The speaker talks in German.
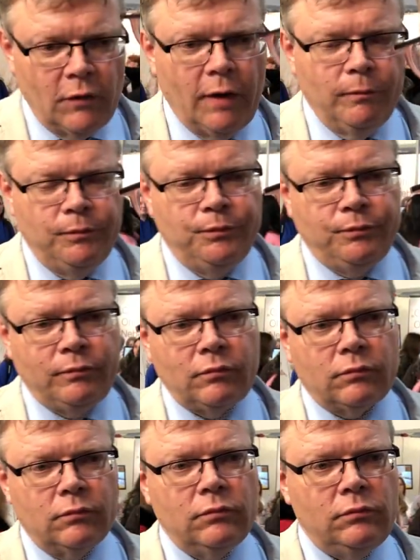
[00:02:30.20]
kreieren
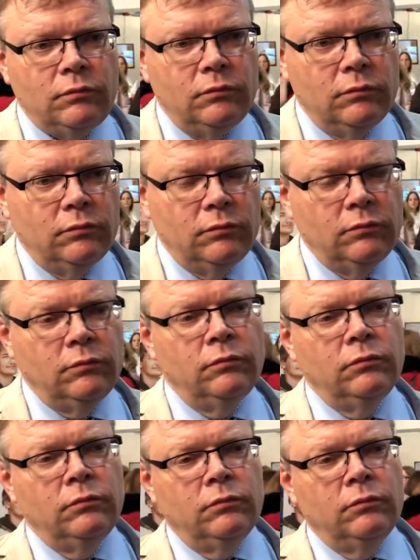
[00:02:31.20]
muss, konstruieren
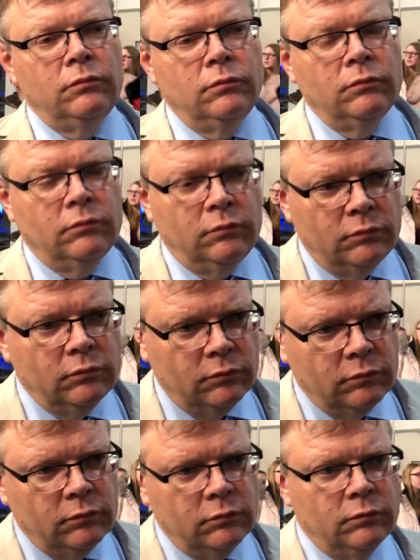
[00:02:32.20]
muss, ausdüfteln
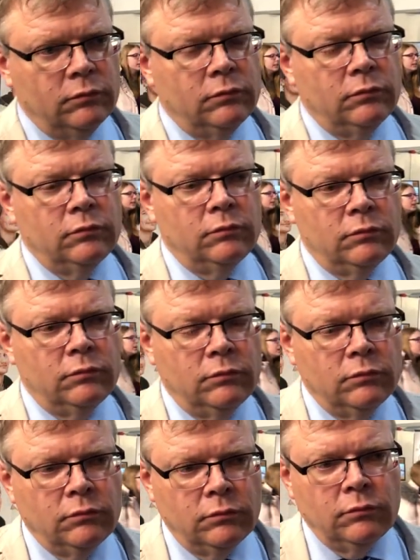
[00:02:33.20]
muss, ob das eine
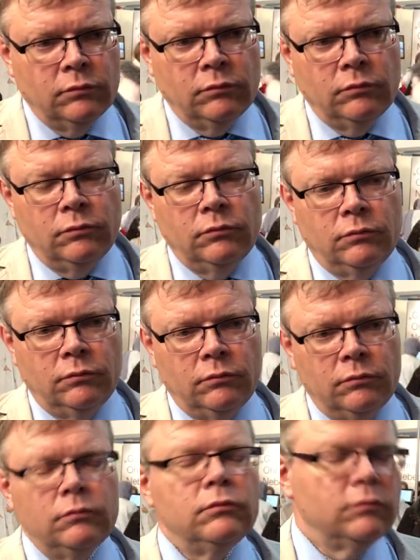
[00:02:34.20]
Treppe ist in einem
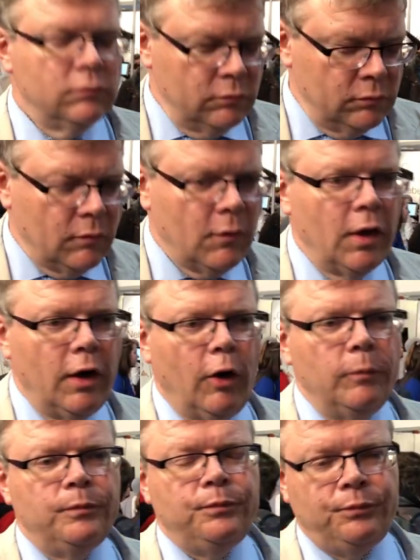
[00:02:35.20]
Wohnhaus, was eben
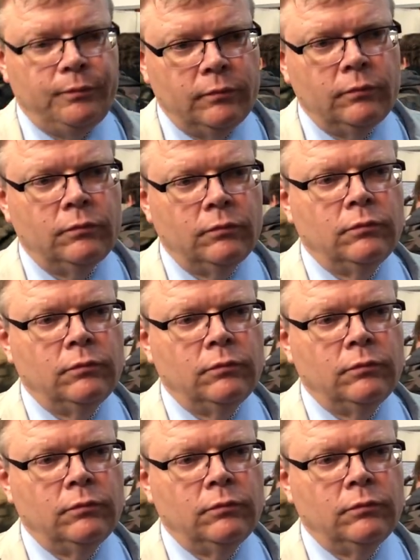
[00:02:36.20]
es nur so